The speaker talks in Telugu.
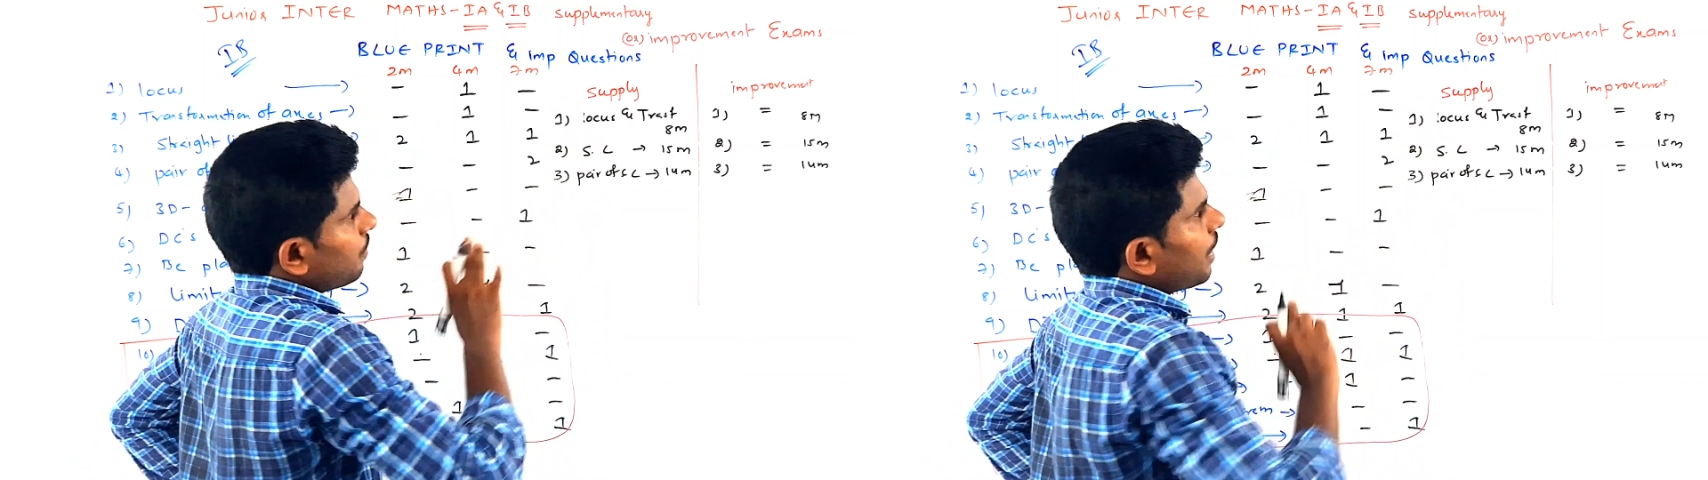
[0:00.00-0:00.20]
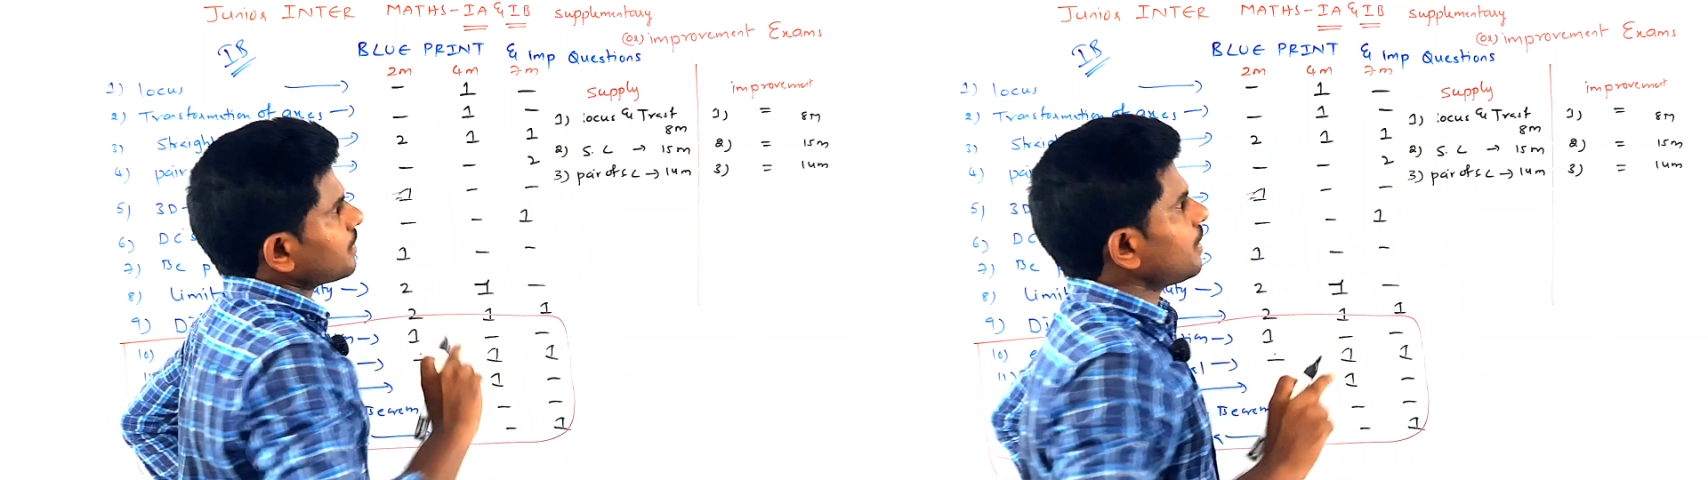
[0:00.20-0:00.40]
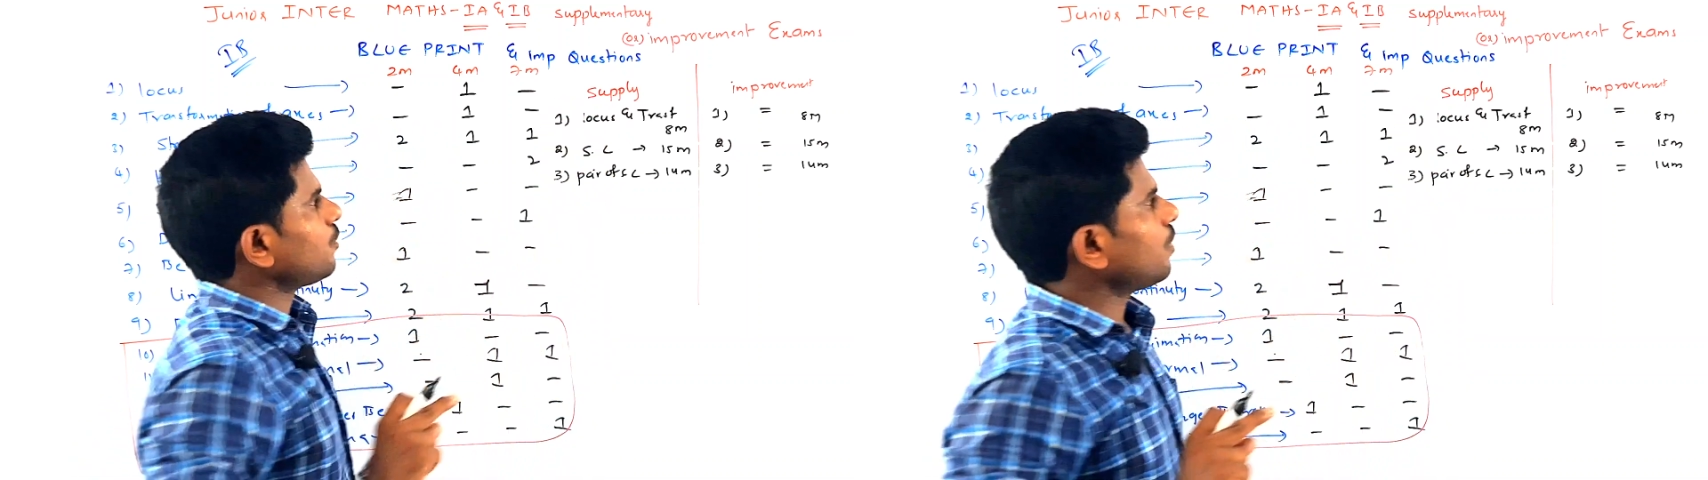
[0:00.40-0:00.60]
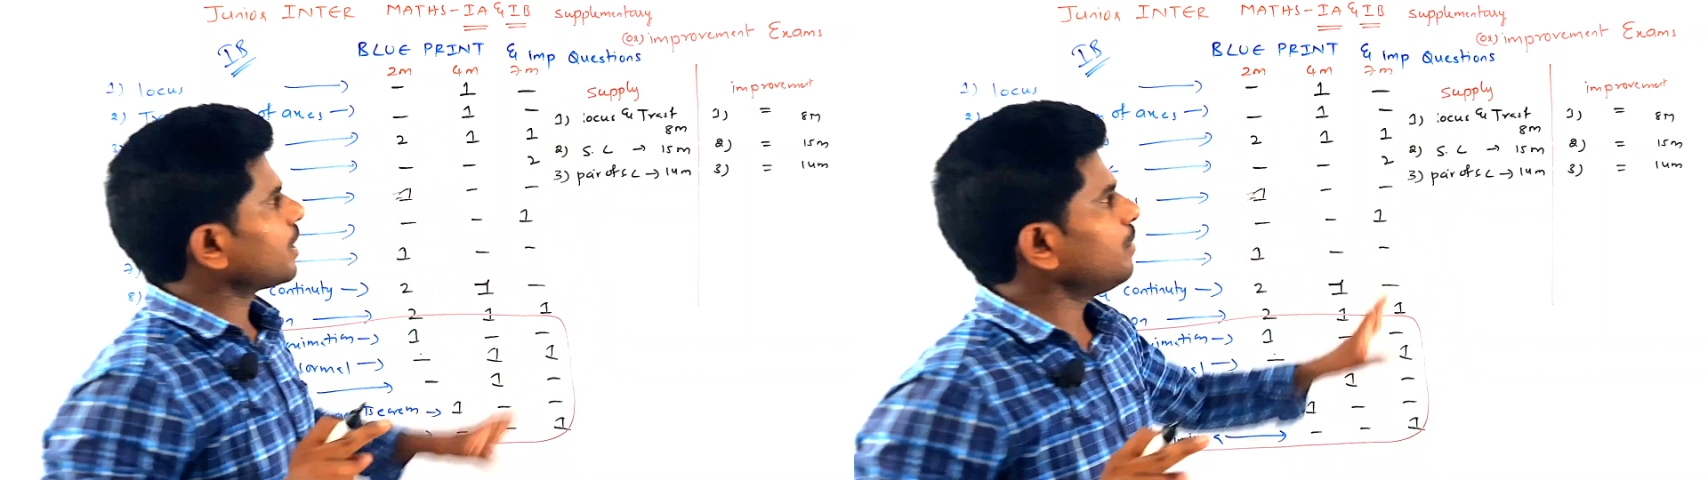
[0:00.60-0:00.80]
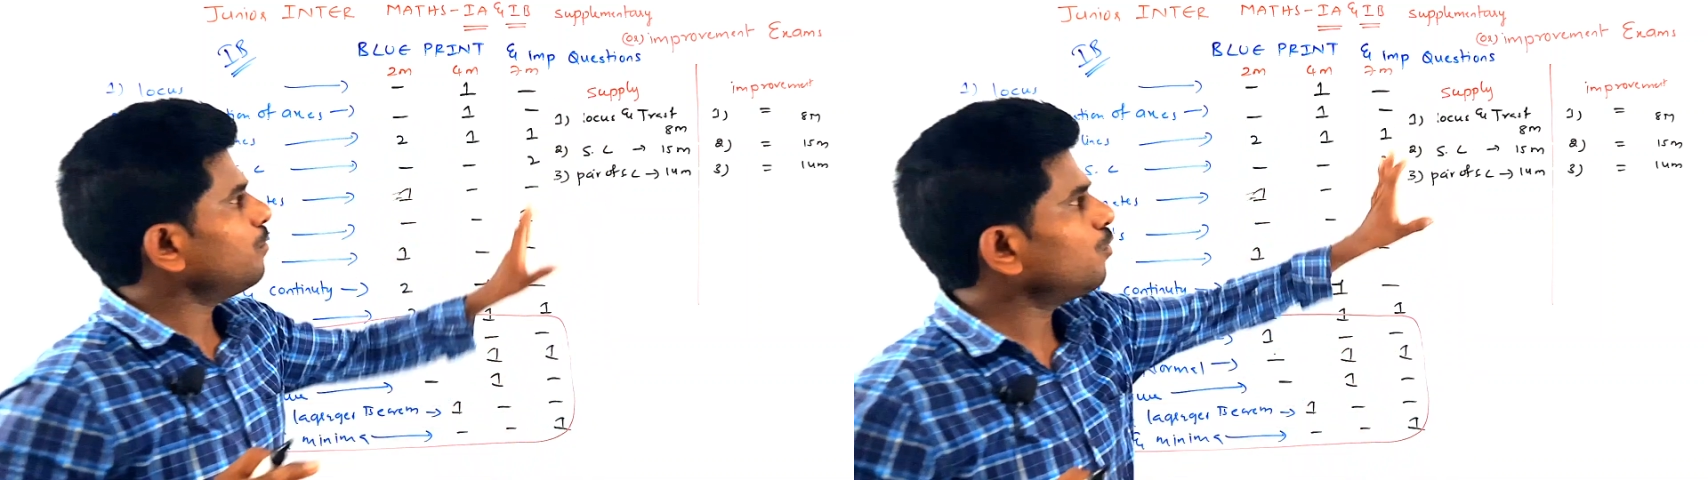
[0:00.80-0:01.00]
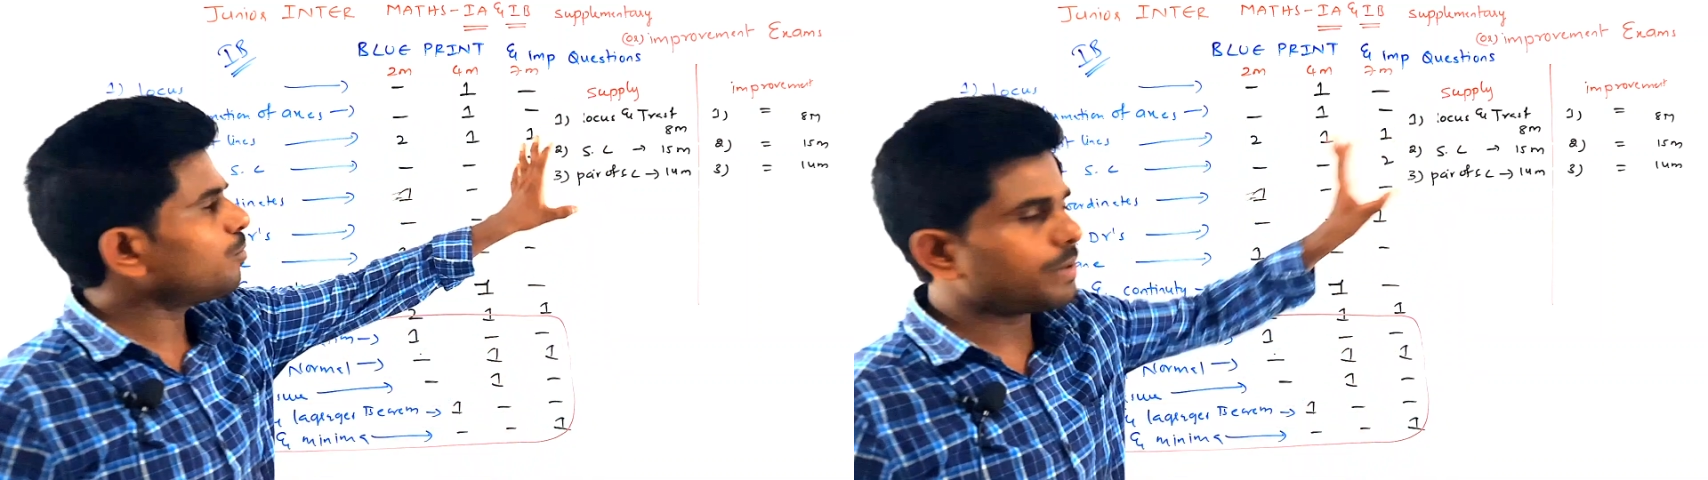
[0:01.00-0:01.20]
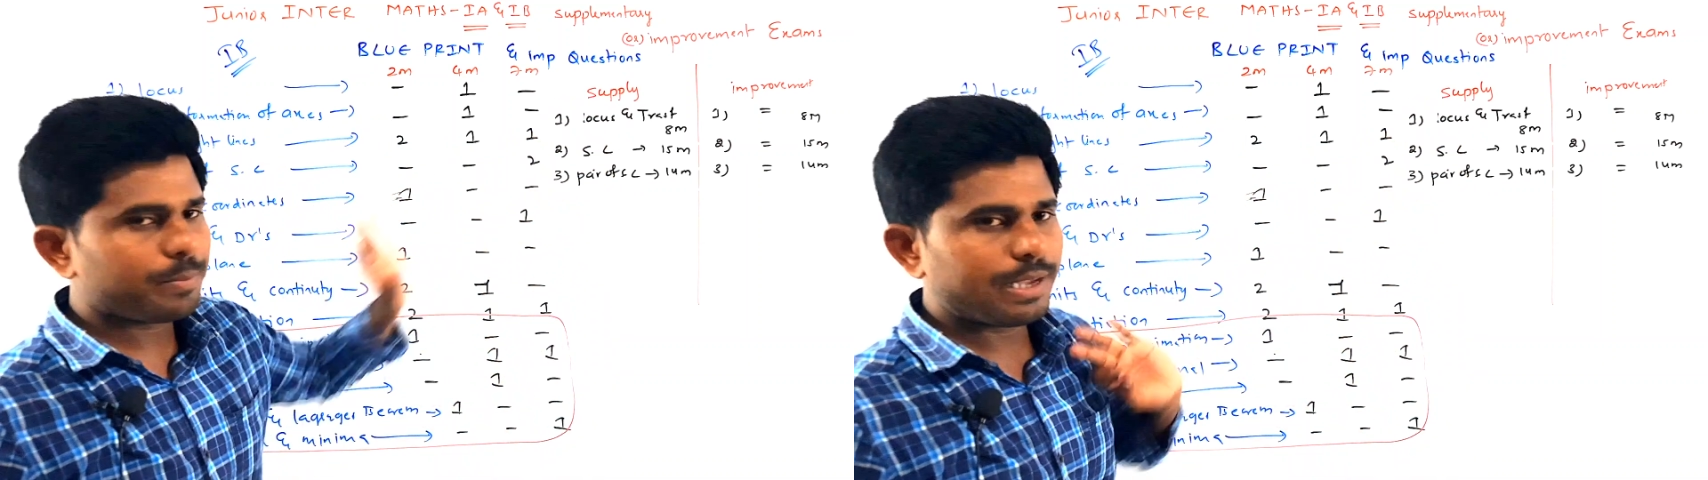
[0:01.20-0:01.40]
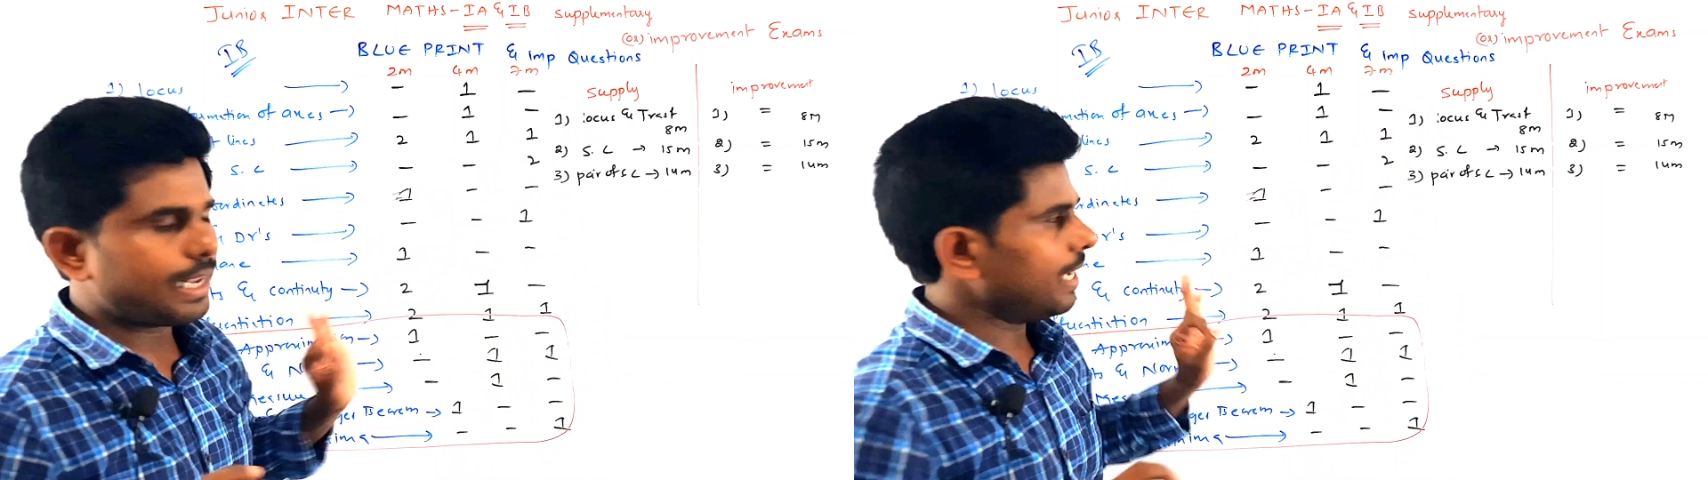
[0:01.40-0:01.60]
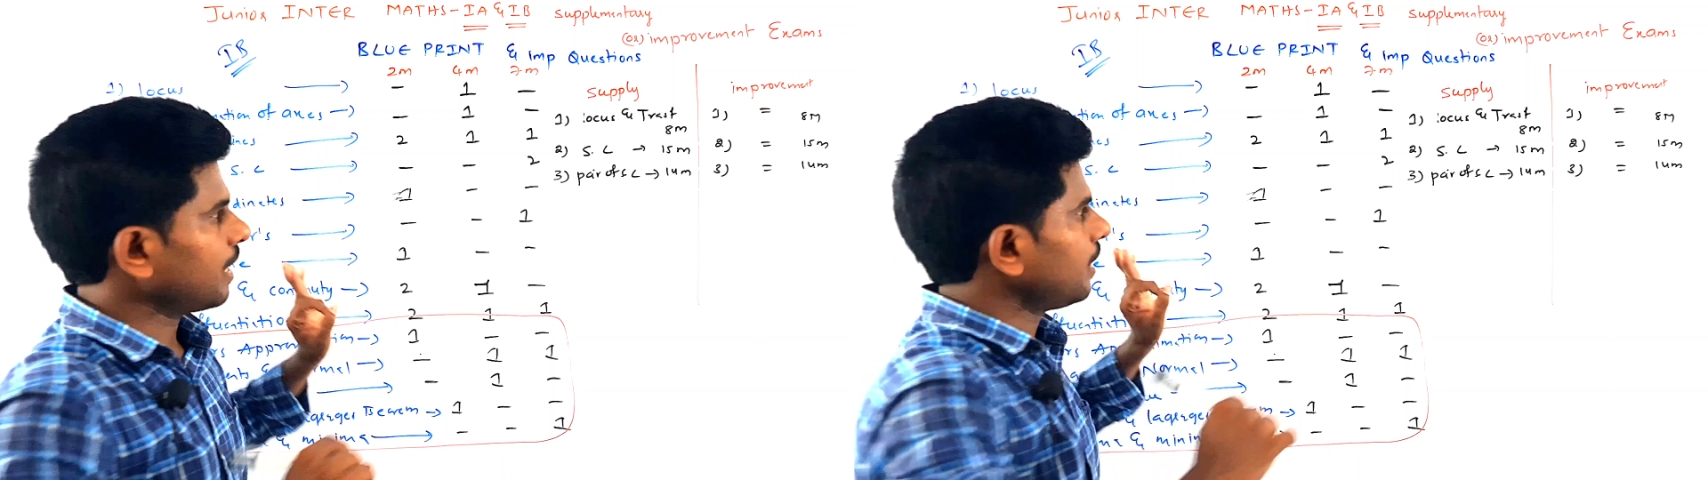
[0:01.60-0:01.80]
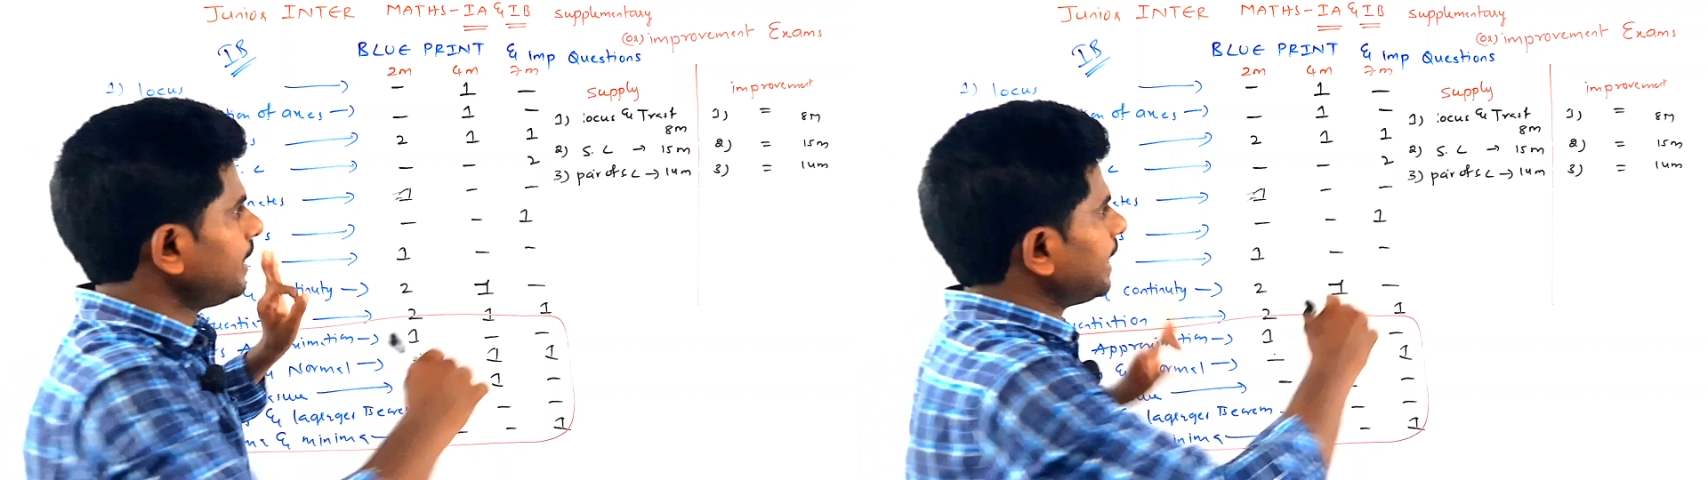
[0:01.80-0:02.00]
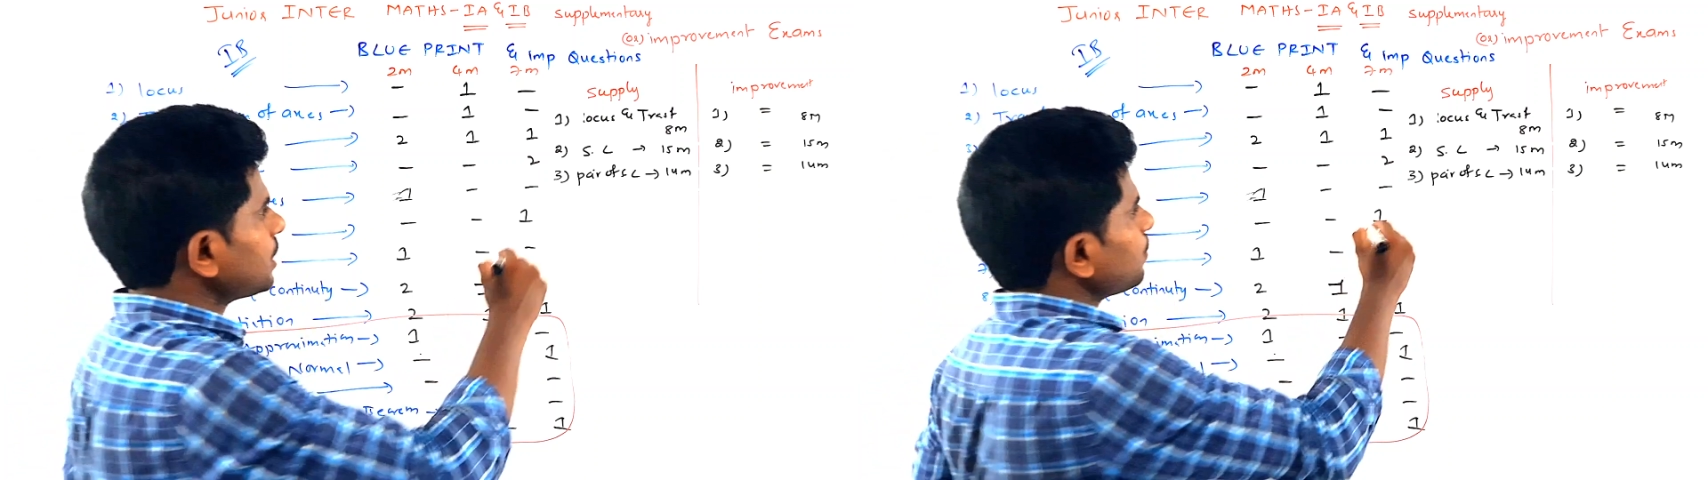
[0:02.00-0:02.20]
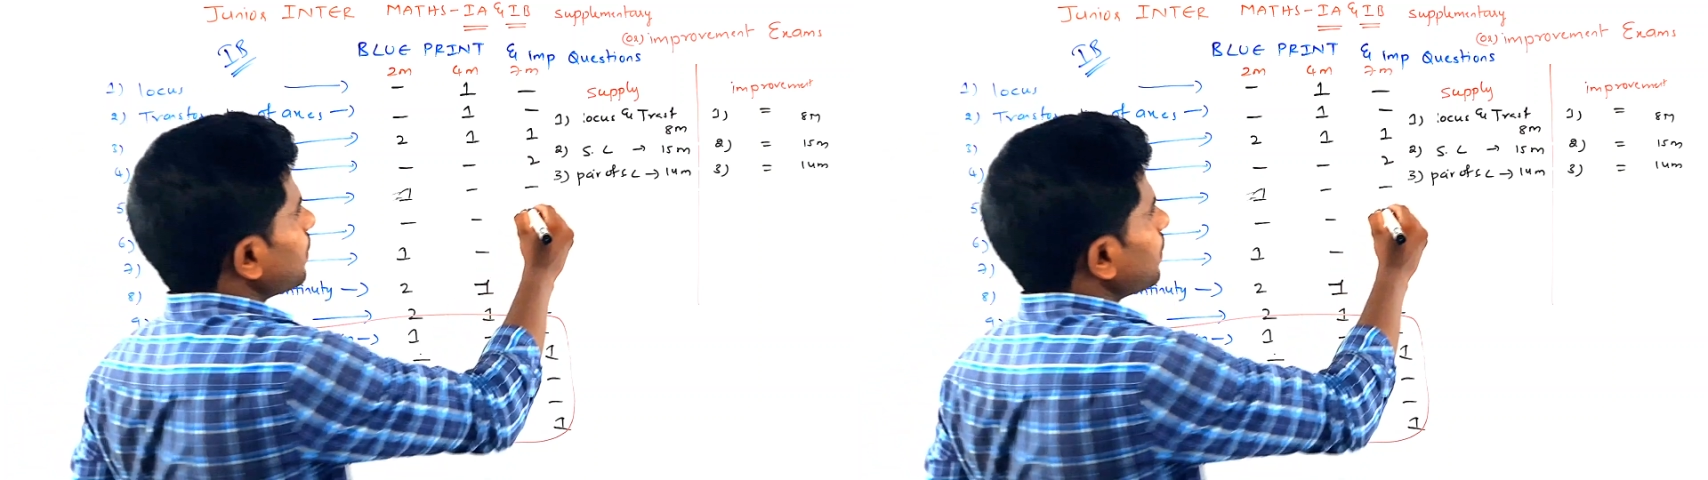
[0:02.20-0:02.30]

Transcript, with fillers: పాస్ అయ్యేటోళ్ళకి ఈ మూడు ప్రిపేర్ అయ్యాక నెక్స్ట్